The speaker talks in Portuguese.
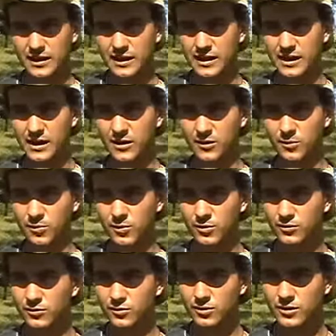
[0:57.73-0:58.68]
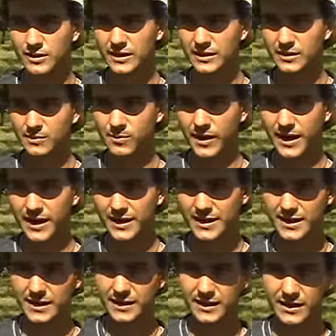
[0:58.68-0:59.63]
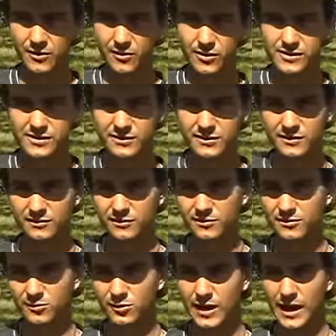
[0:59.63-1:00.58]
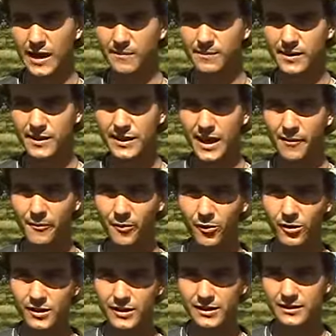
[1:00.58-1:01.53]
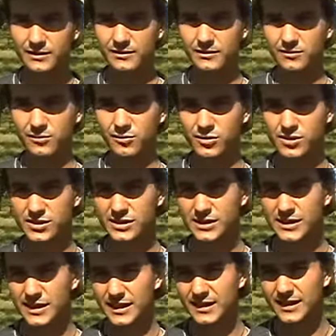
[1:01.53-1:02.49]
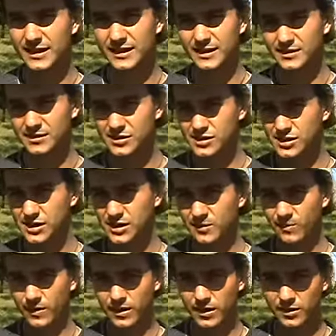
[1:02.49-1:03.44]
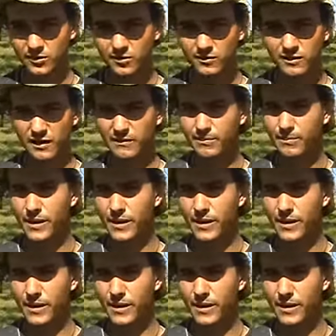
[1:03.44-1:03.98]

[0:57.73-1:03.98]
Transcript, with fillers: É, o produtor tem que parar com aquele negócio no, do capim da moda. Hoje ninguém está tendo dinheiro para renovar a